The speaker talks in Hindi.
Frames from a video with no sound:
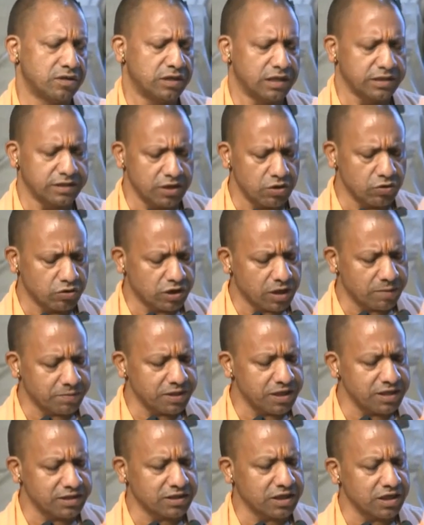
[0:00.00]
जैसे उत्तर
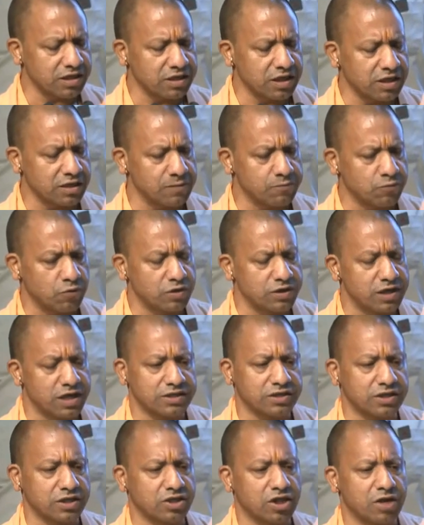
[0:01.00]
प्रदेश के अंदर जब
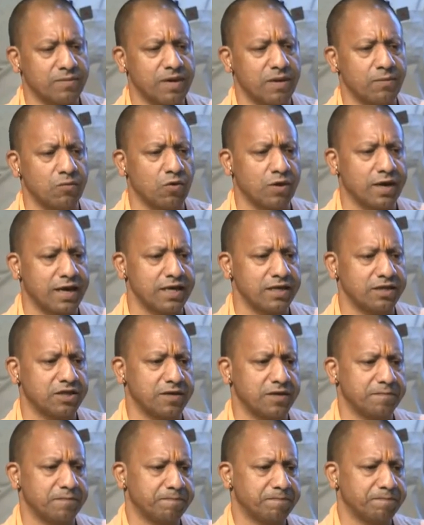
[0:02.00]
2017 में हम लोग आए थे